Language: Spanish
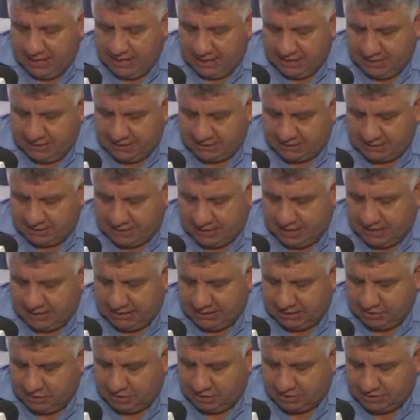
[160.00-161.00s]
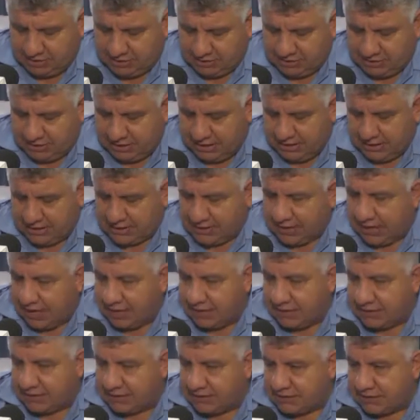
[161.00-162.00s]
Es ahí donde se le
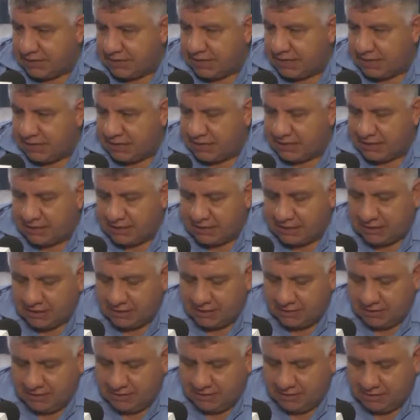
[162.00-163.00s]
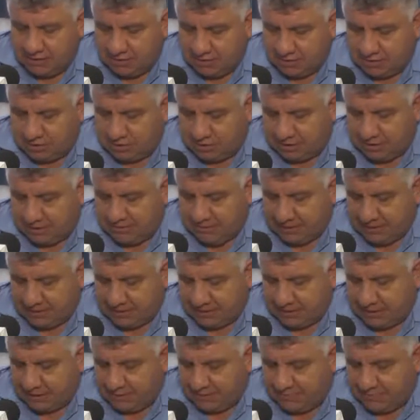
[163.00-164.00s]
realiza,
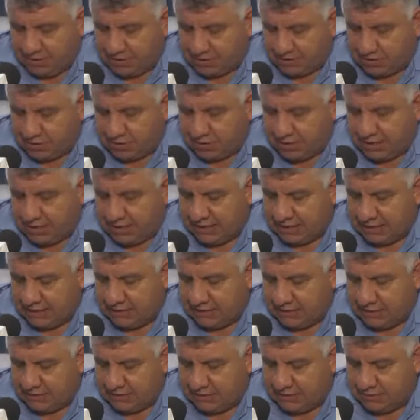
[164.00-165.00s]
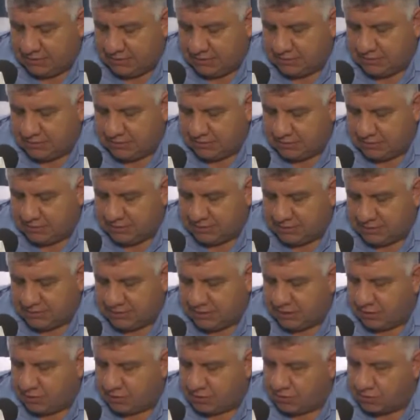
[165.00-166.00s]
lógicamente, el personal de
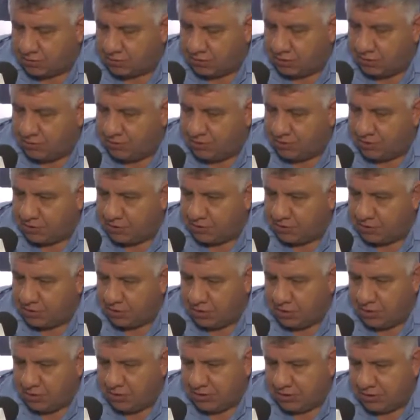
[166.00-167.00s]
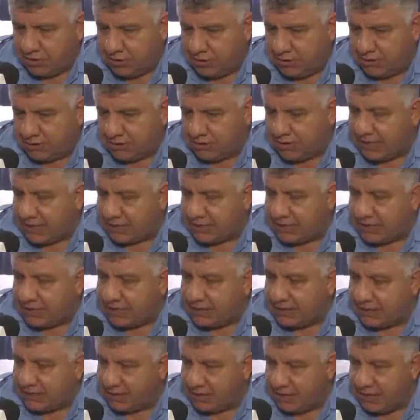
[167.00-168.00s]
ese nosocomio eh,
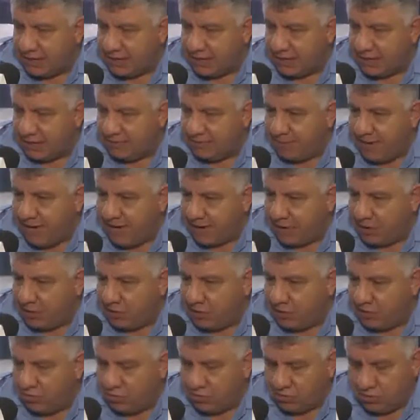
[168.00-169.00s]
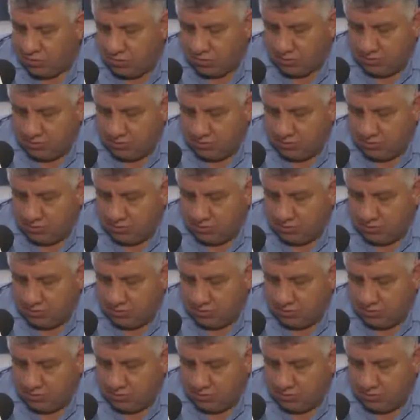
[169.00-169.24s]
trata de reanimarlo.